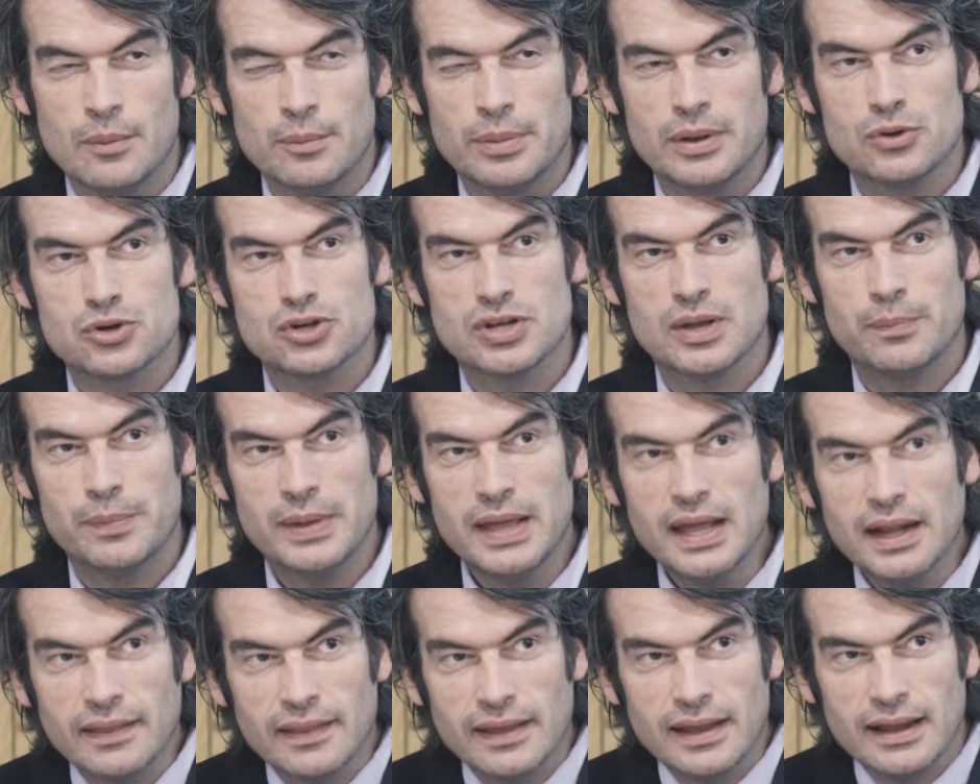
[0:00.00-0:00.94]
pero se
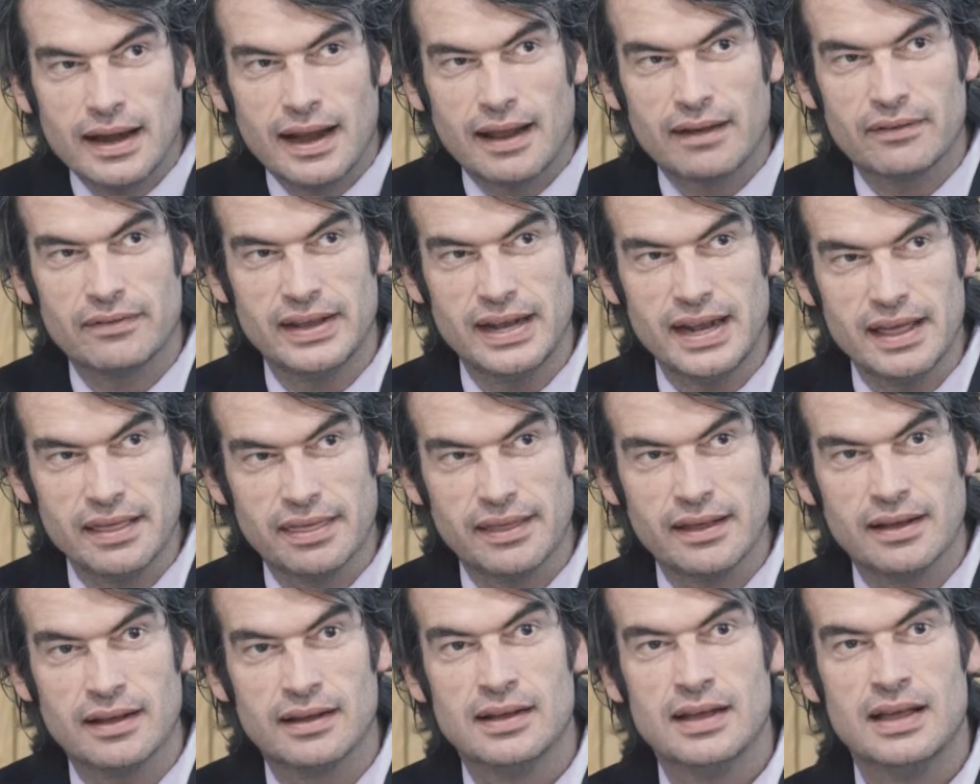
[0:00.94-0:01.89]
pierde la
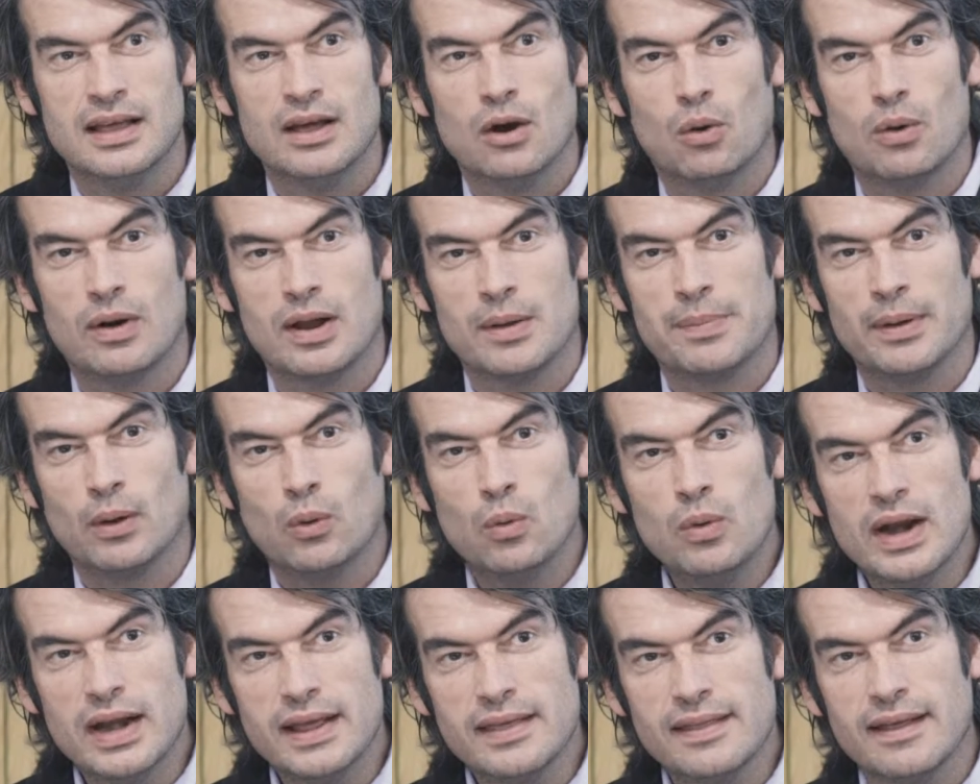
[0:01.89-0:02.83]
fineza o la
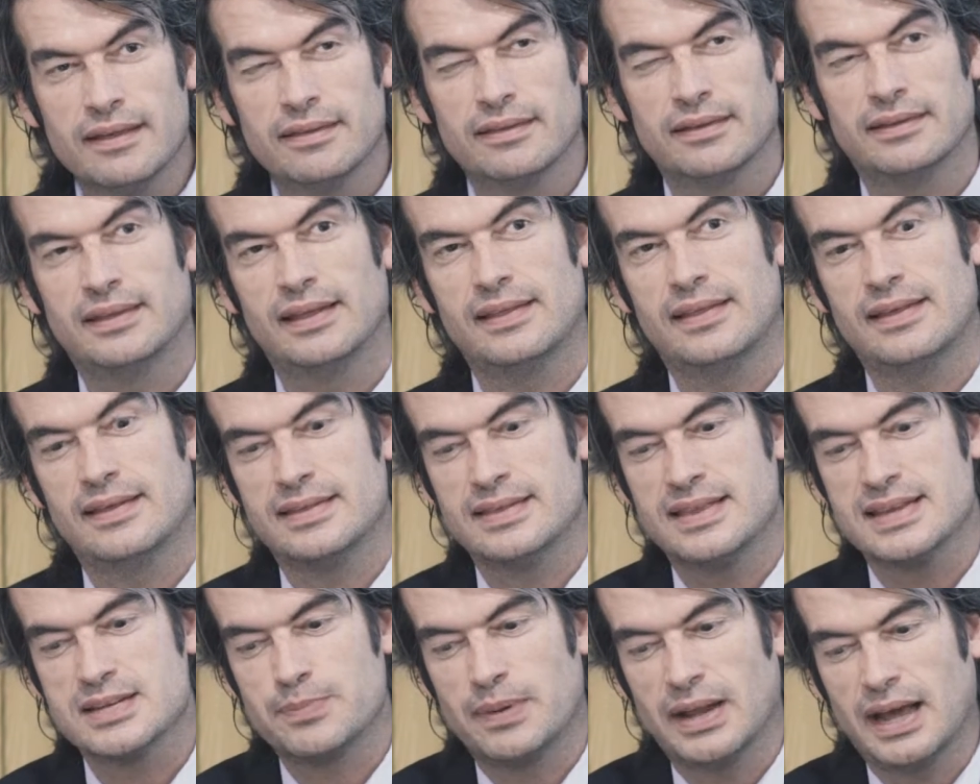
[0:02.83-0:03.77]
peculiaridad de,
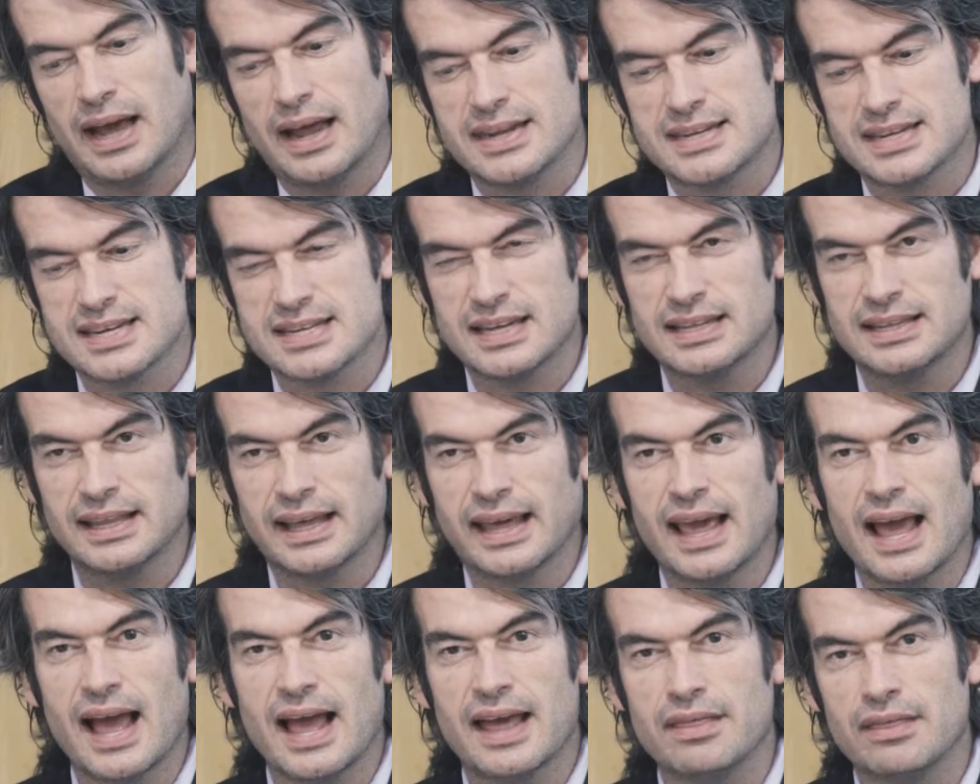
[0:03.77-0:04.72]
desplegar esa
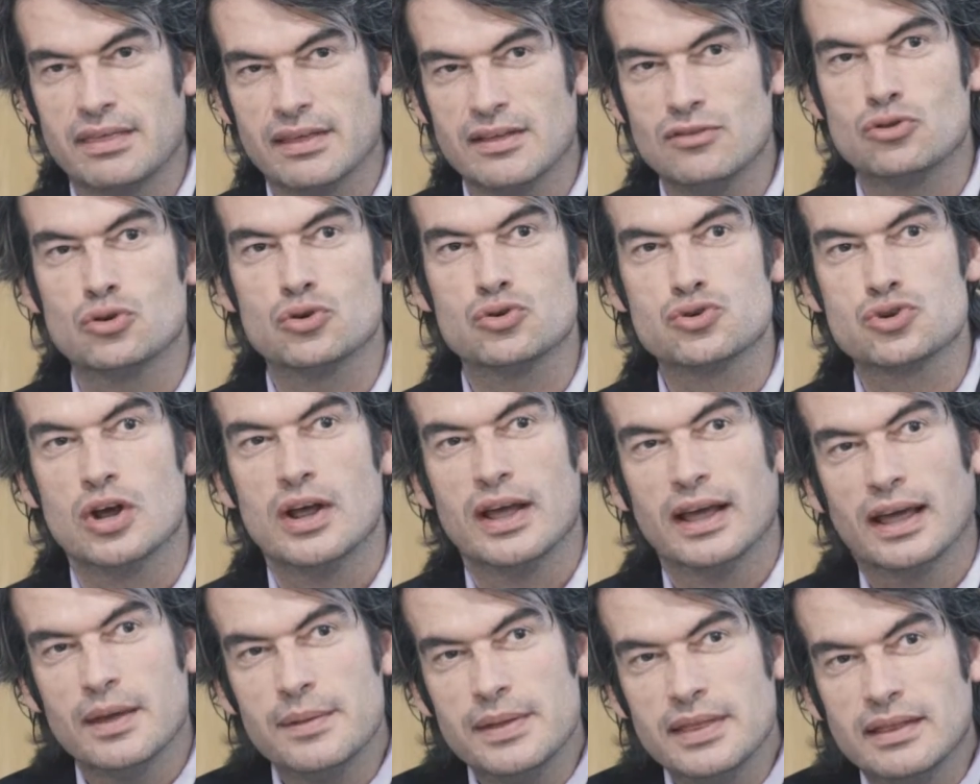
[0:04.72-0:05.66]
estrategia en centros
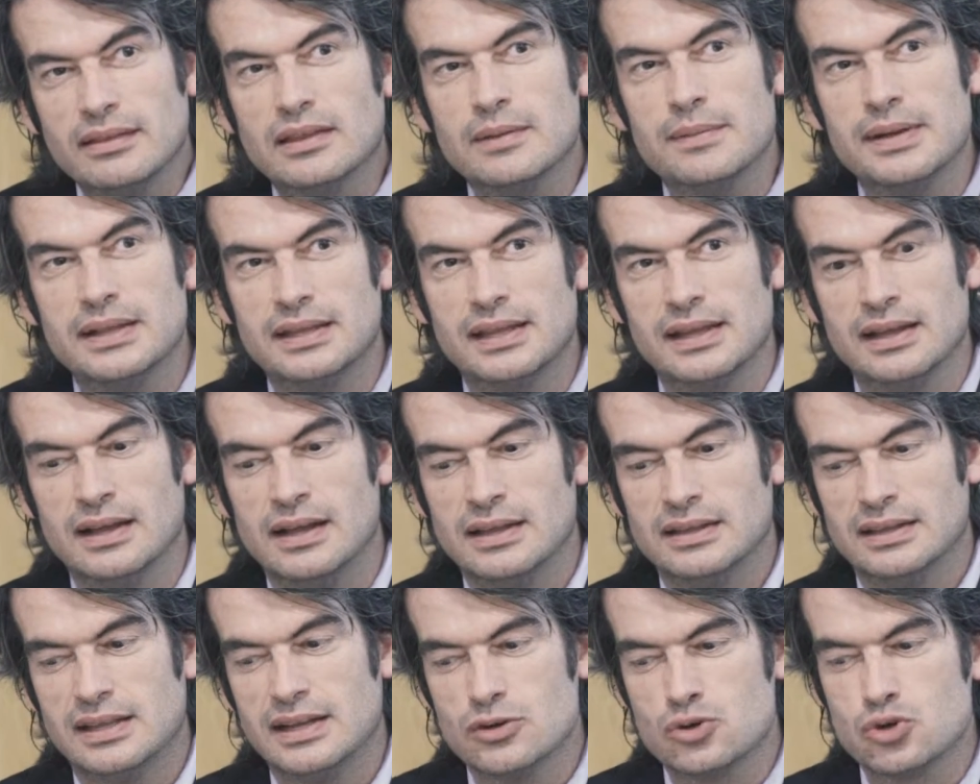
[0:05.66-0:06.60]
que evidentemente
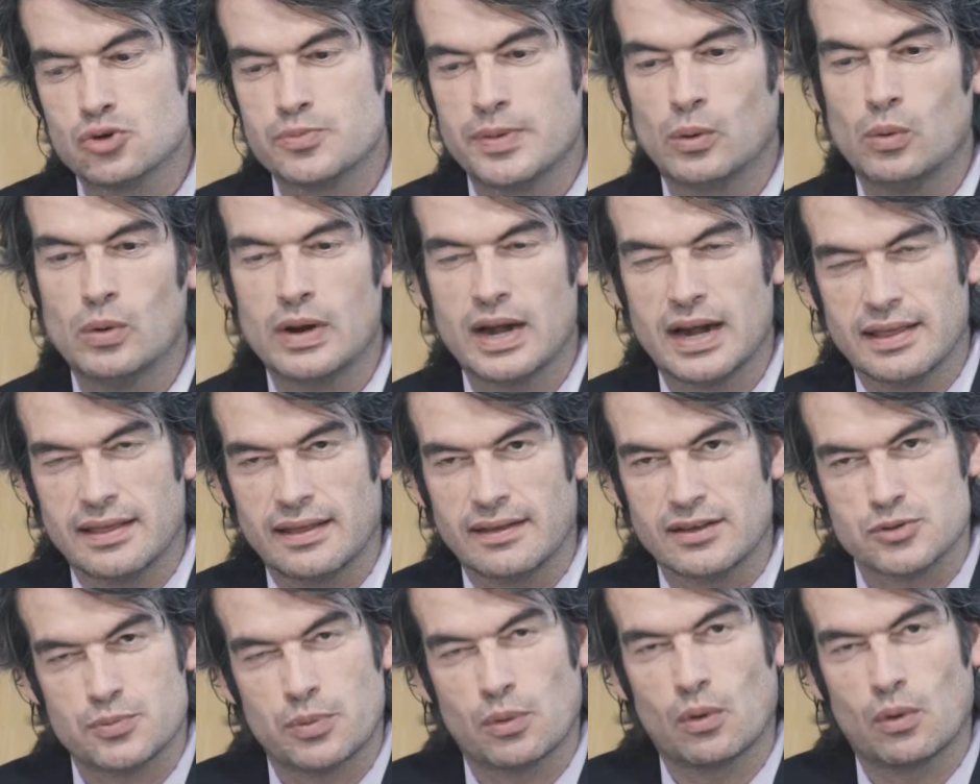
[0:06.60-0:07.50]
tienen sus peculiaridades.